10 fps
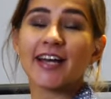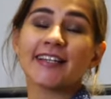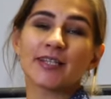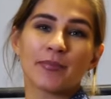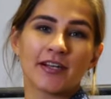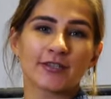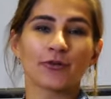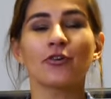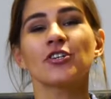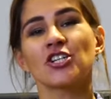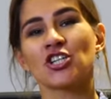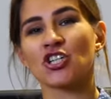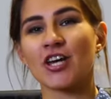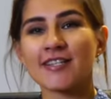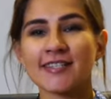– это пальто
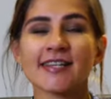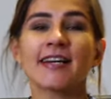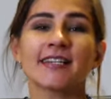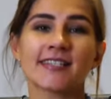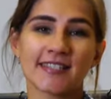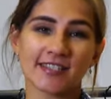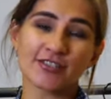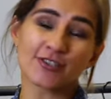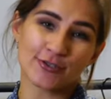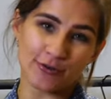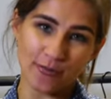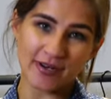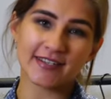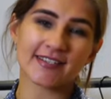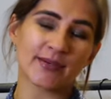«Шерсть» с
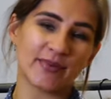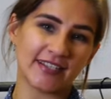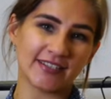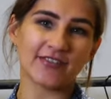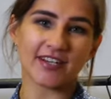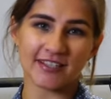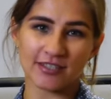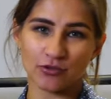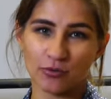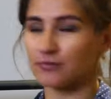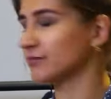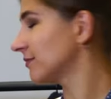соболь, соболиным воротником.